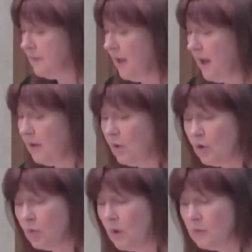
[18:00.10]

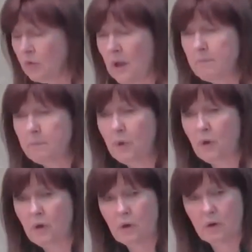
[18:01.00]
Alors, loin de la
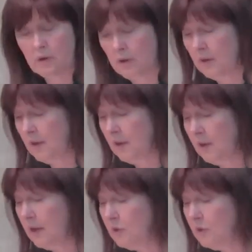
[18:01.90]
peur et